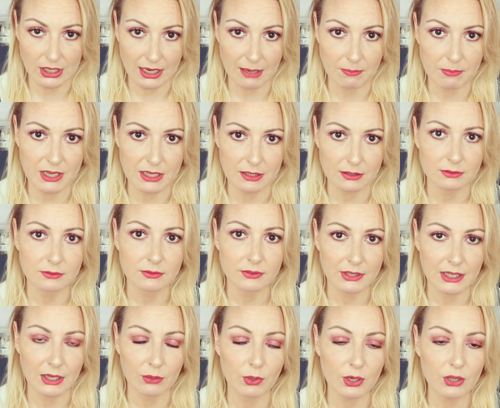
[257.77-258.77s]
en la piel,
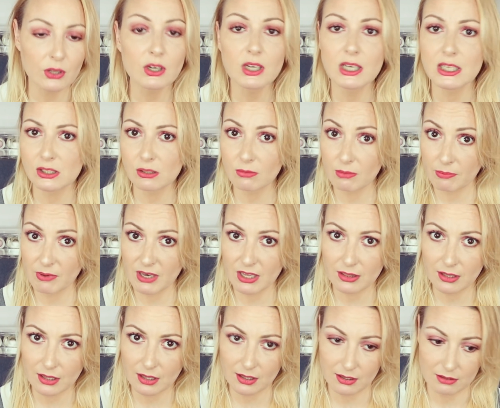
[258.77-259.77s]
¿de acuerdo? Esto me
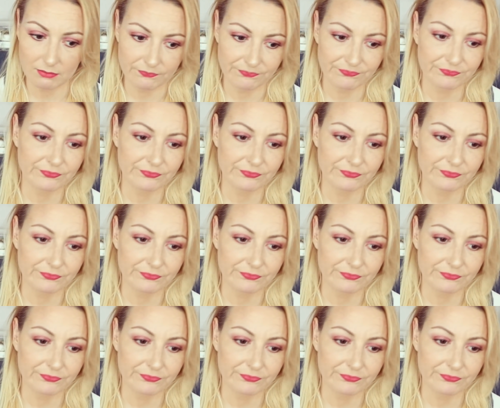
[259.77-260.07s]
parece